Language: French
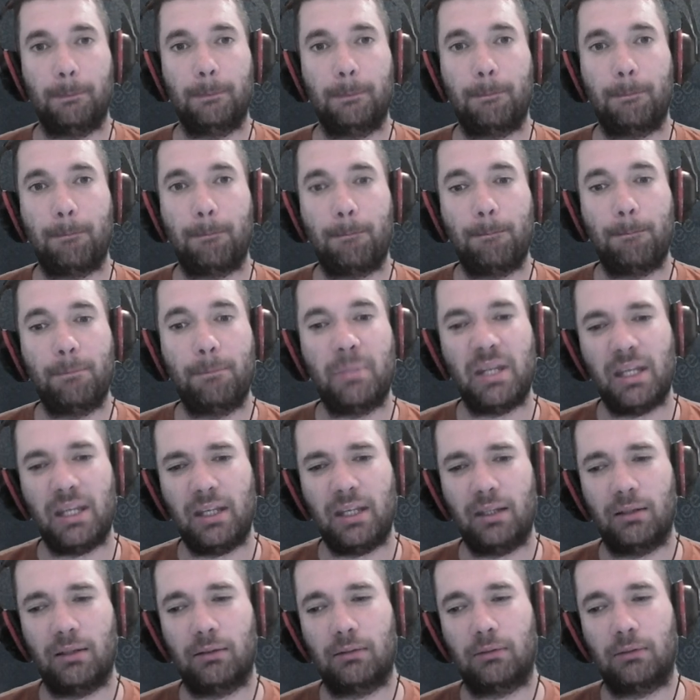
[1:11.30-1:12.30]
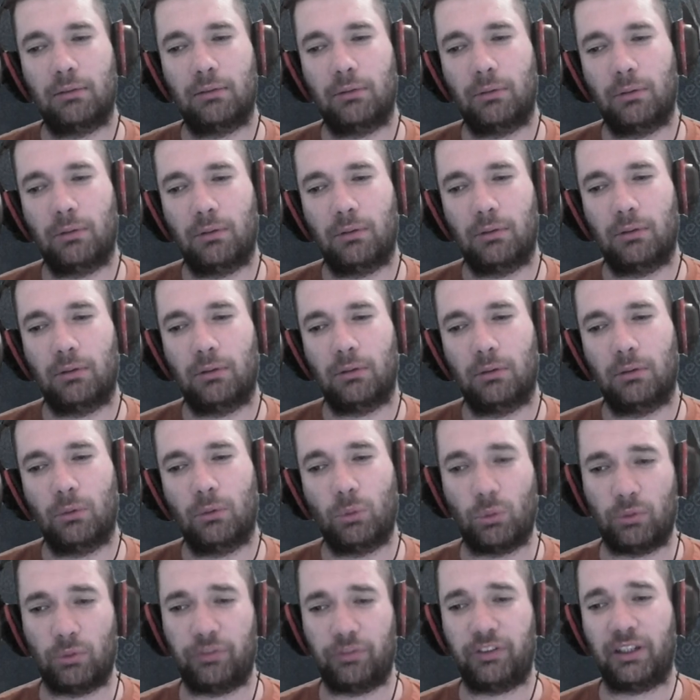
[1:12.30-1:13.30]
Mais
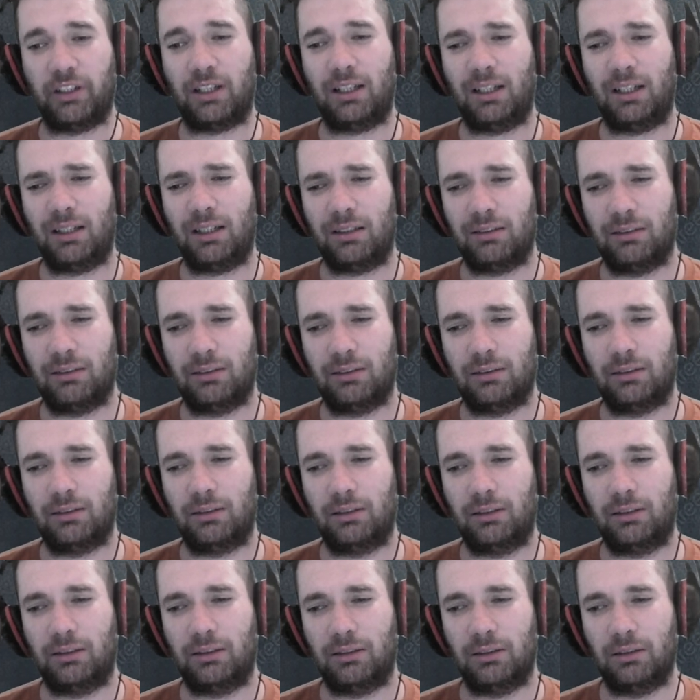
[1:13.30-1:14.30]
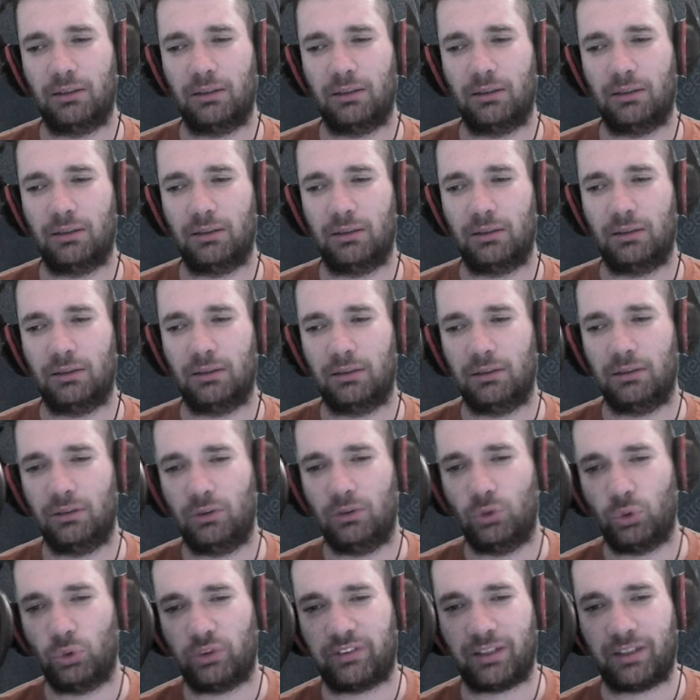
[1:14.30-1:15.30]
on verra,
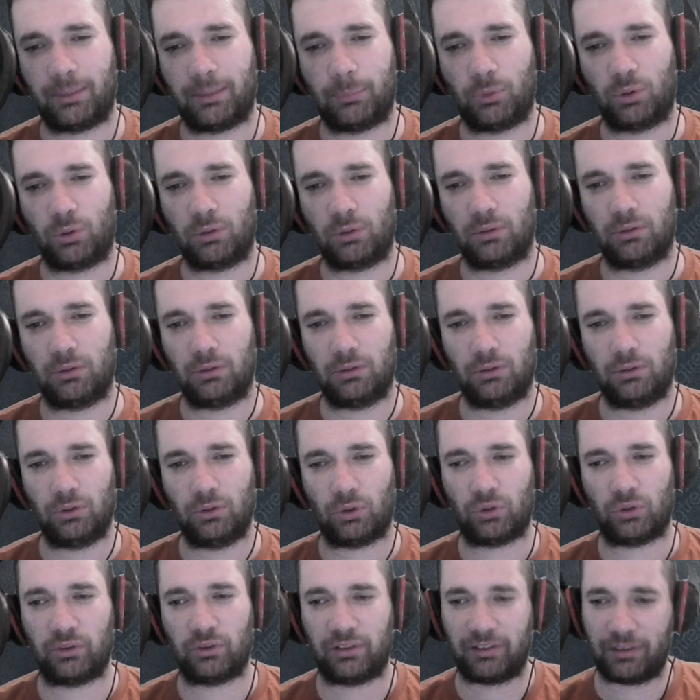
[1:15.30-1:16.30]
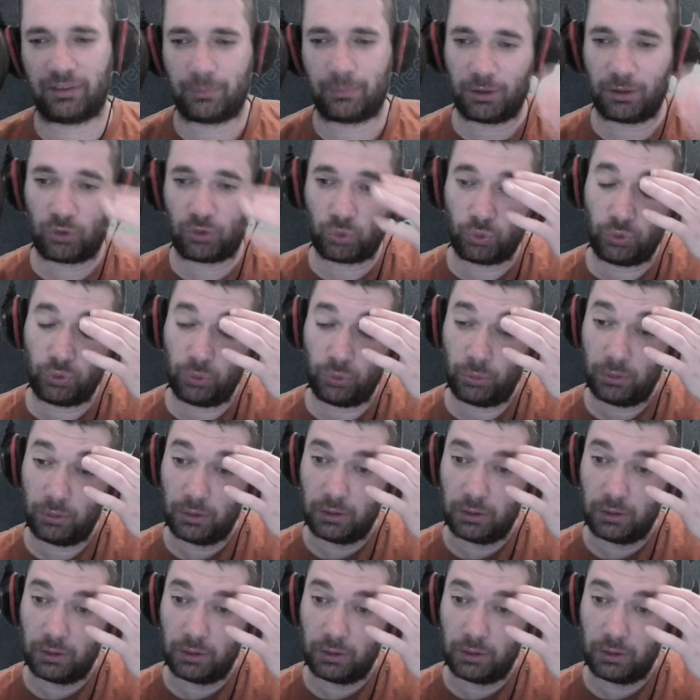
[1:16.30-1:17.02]
notamment lors d'un match ou deux,